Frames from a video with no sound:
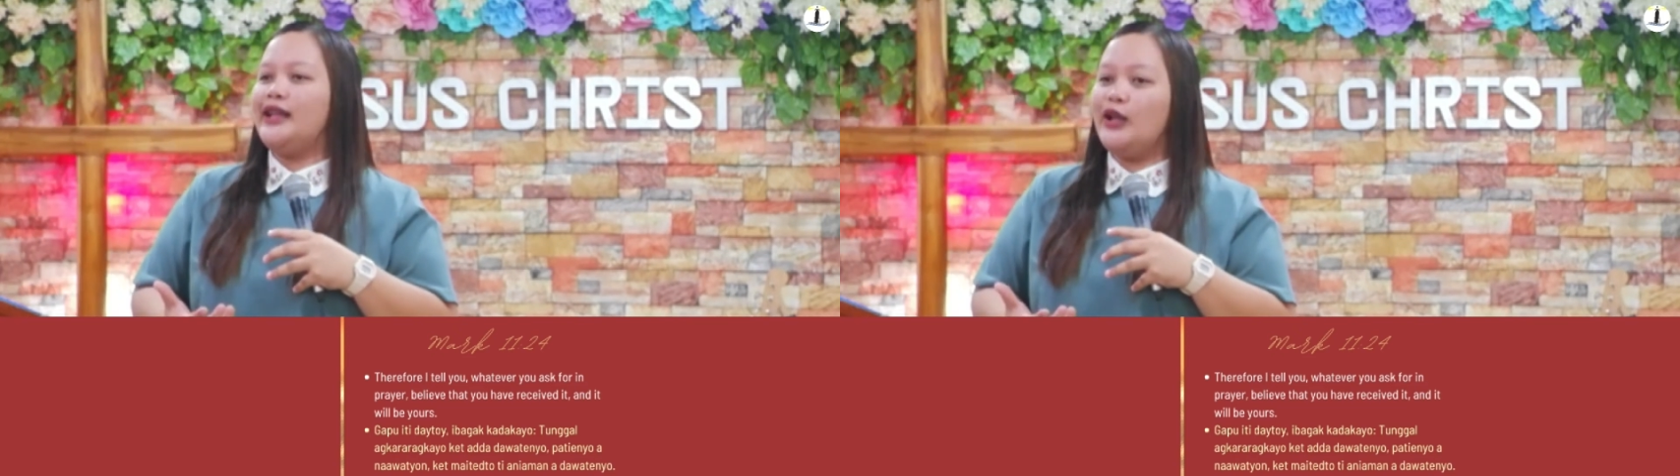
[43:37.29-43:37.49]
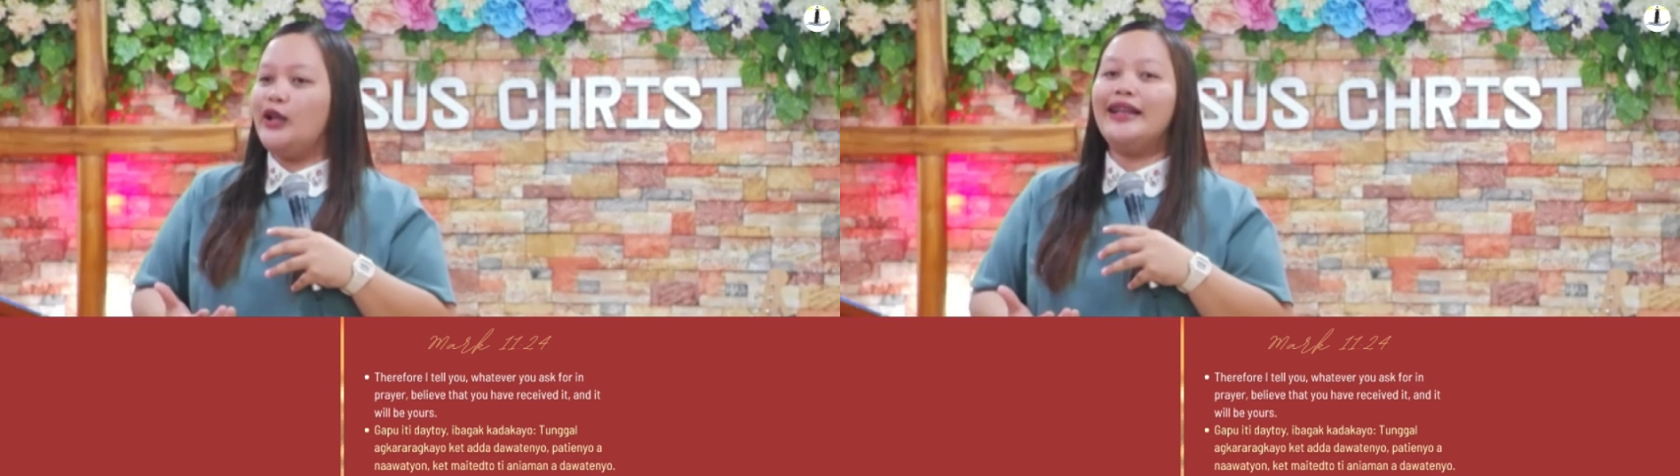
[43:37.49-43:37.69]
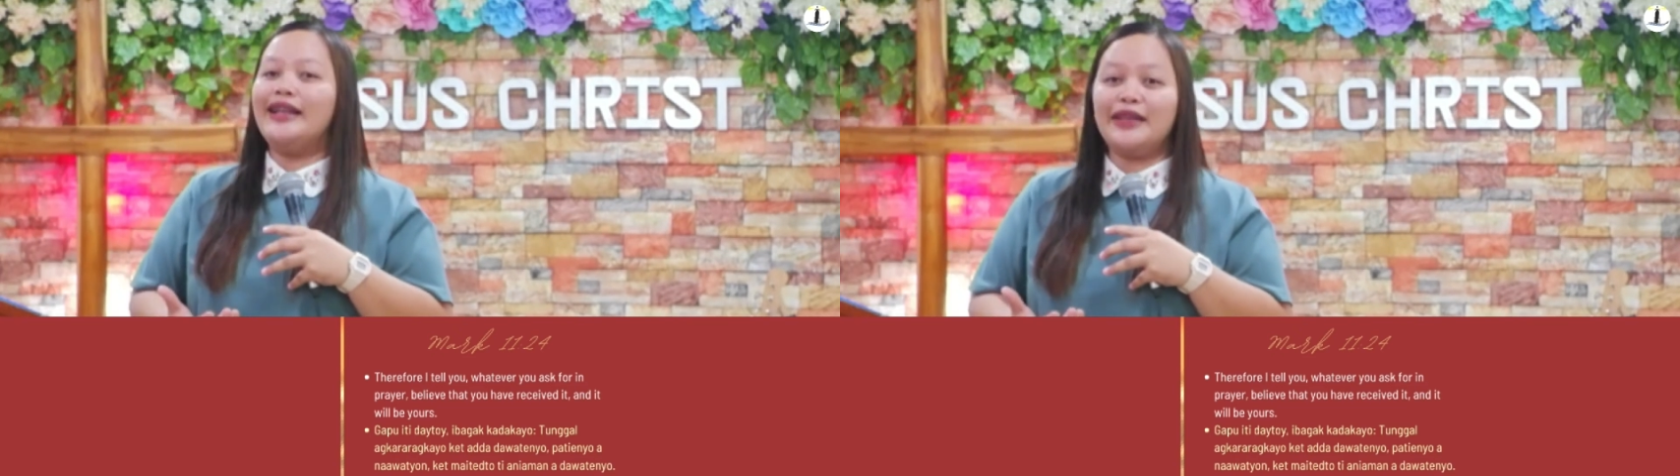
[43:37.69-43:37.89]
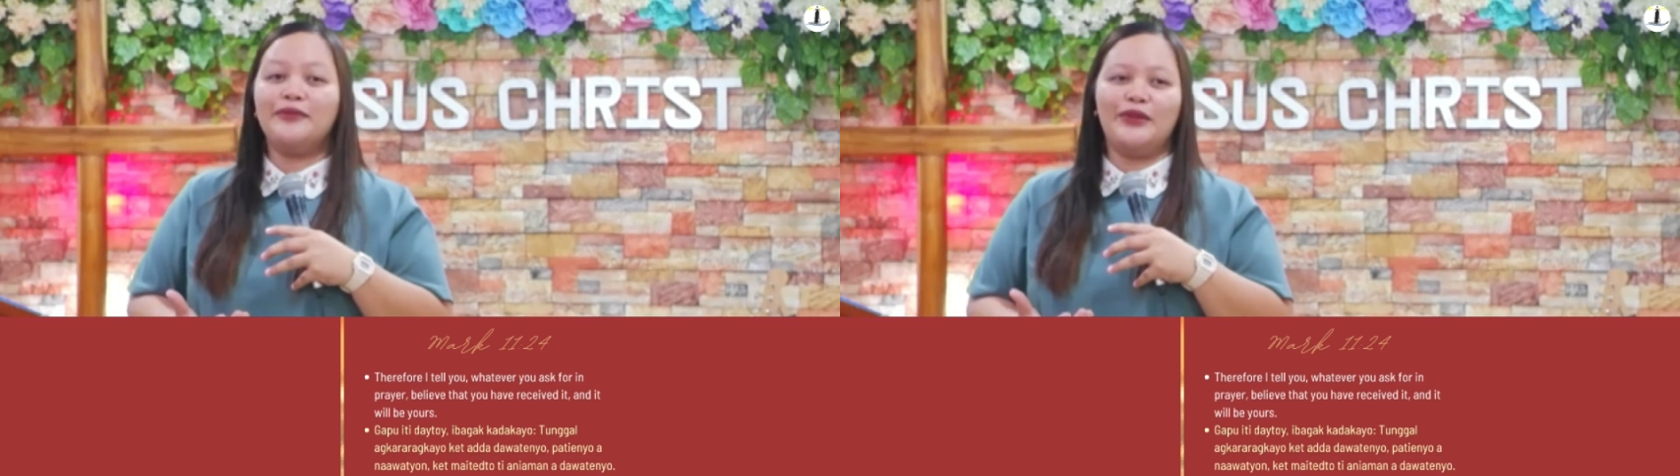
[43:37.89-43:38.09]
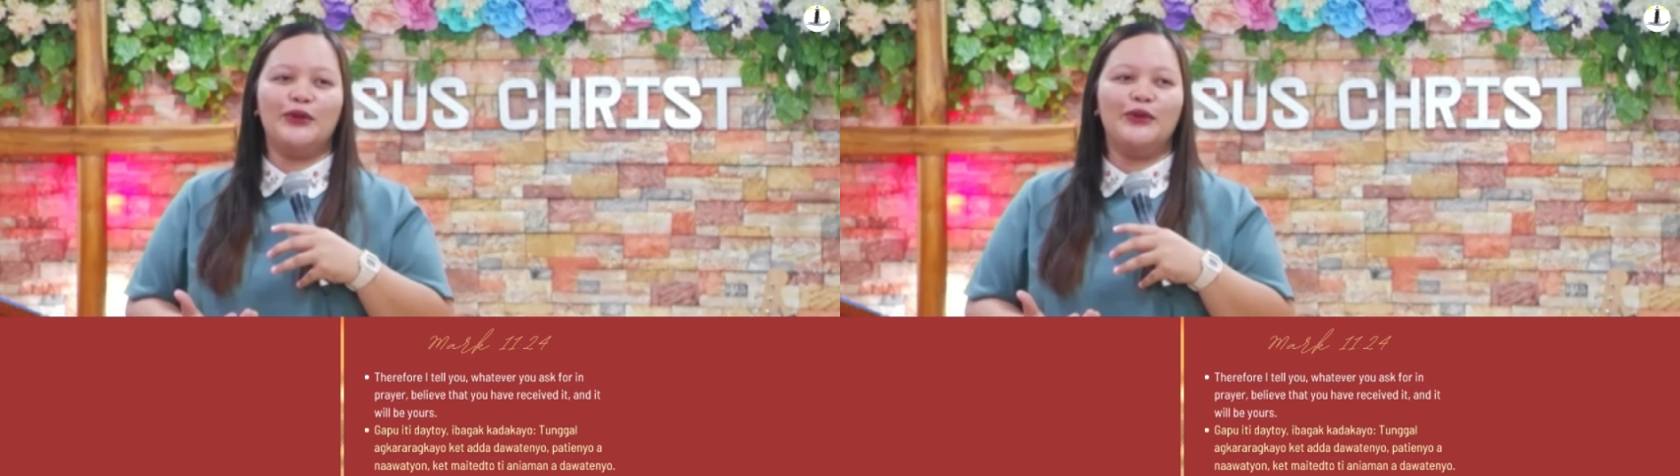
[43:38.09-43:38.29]
He will
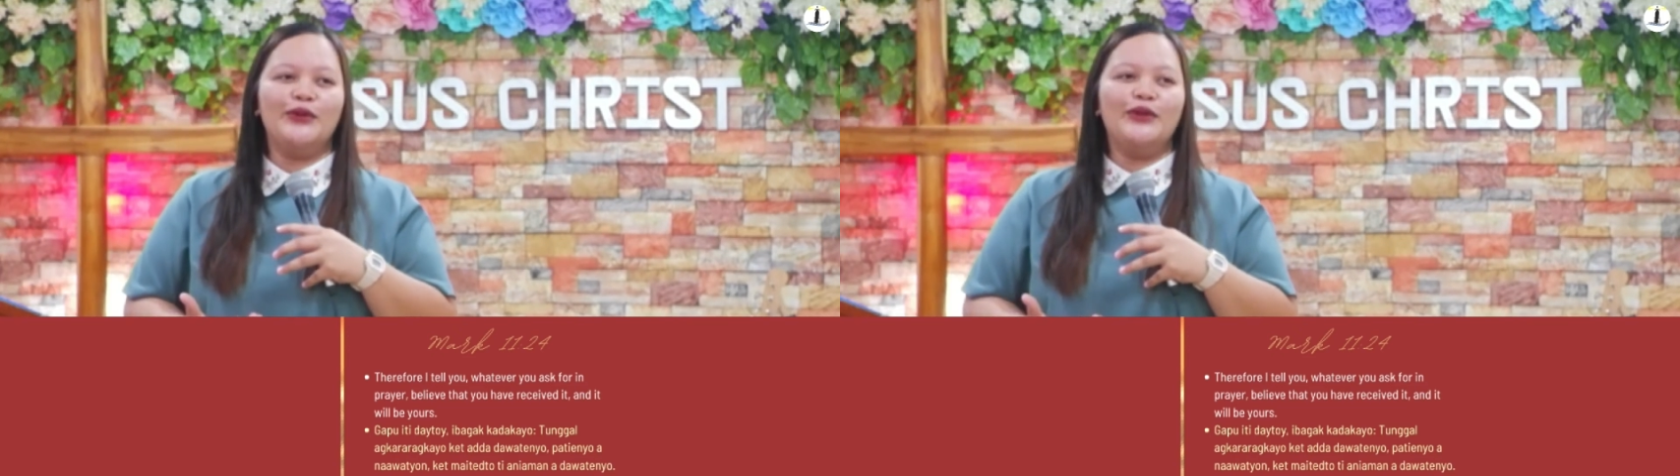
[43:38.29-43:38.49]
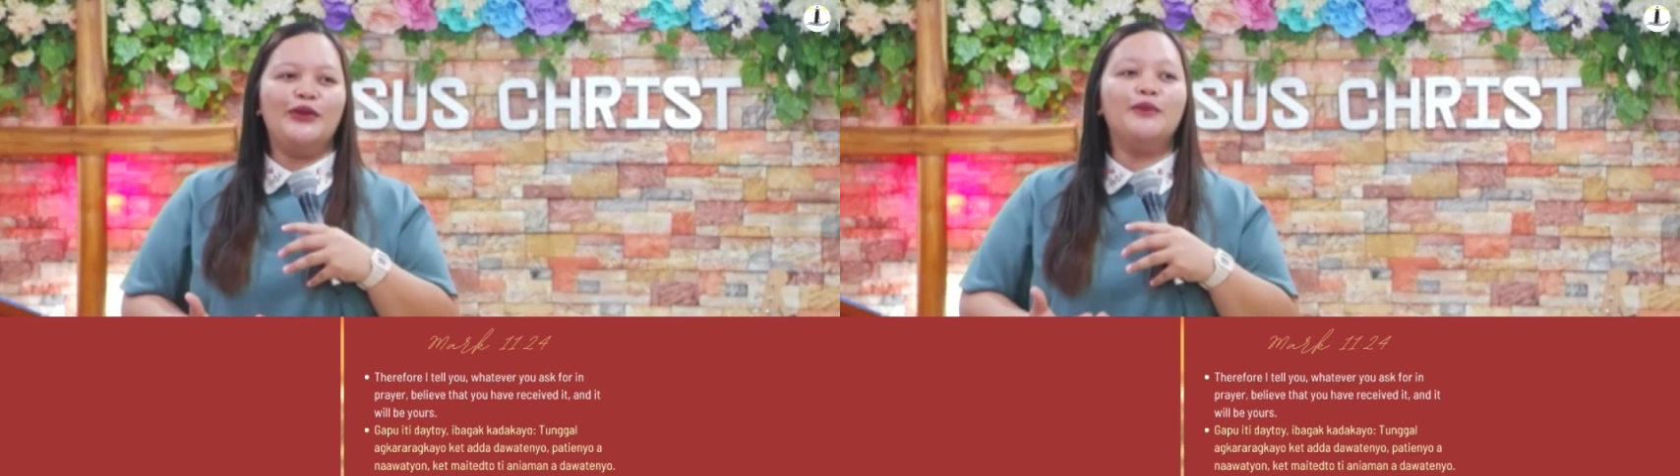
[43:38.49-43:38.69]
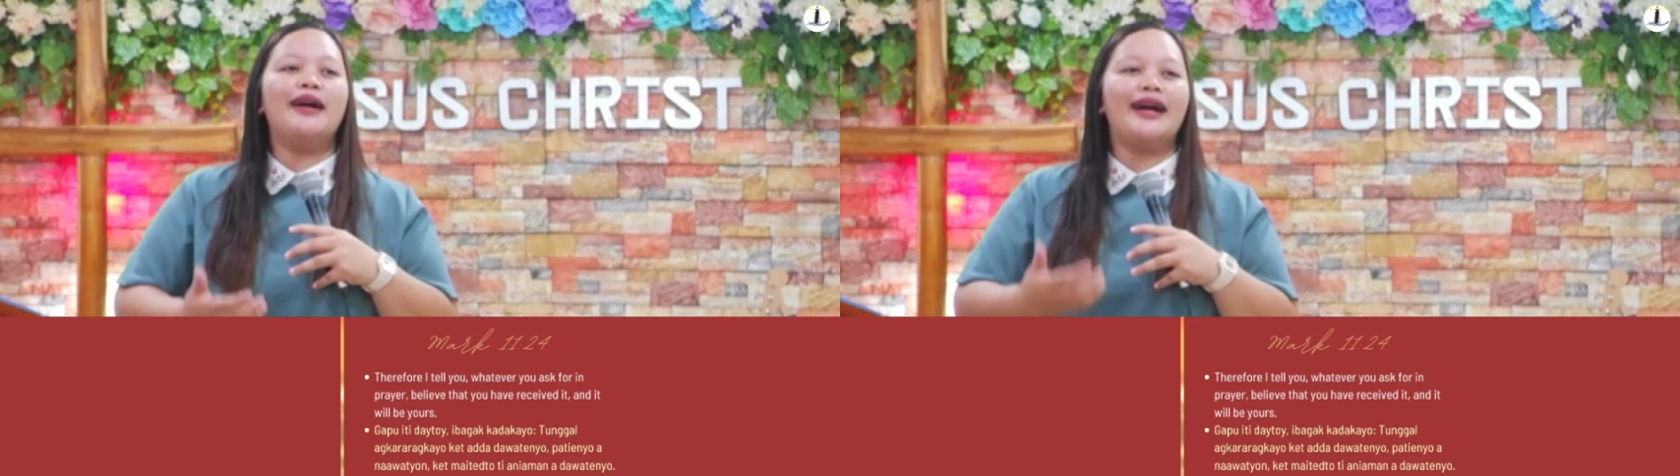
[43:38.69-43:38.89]
give you yung mga